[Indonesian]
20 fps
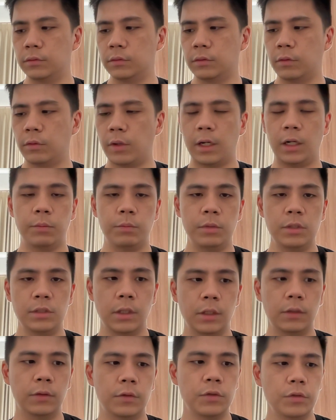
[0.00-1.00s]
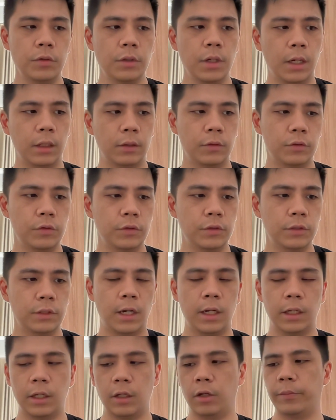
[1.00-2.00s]
kurang lebih segitu juga
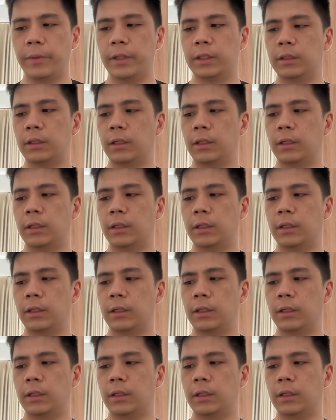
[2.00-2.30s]
7,5 km